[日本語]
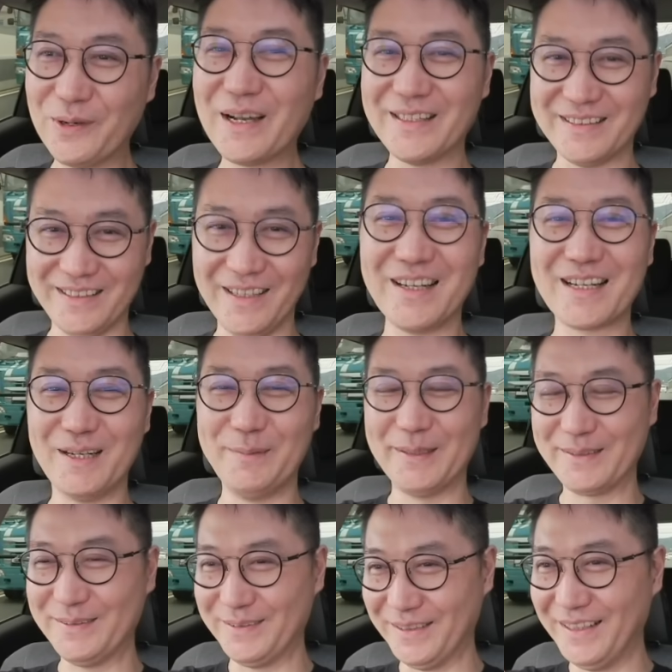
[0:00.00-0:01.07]
かったよ、赤
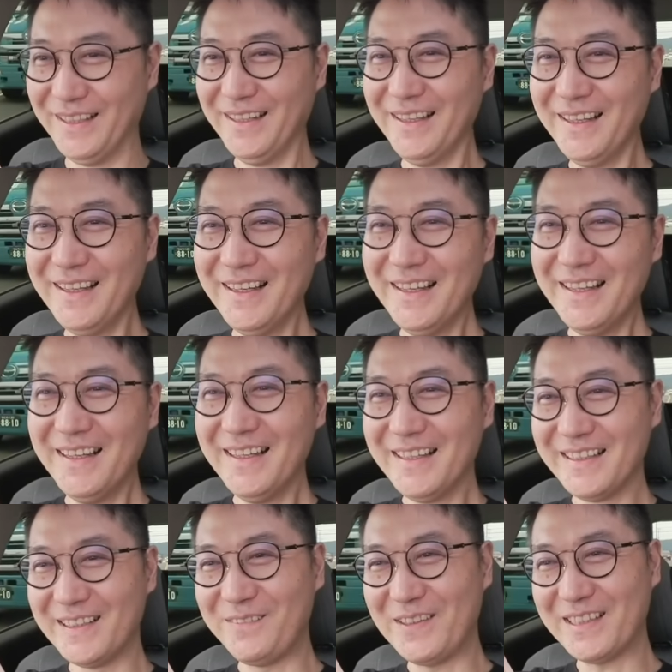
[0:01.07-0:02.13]
マットね。
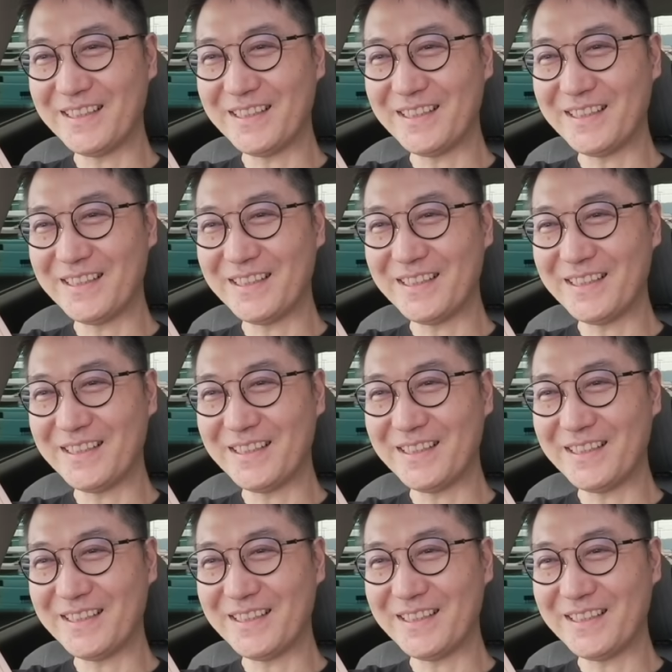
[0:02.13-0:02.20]
やっぱ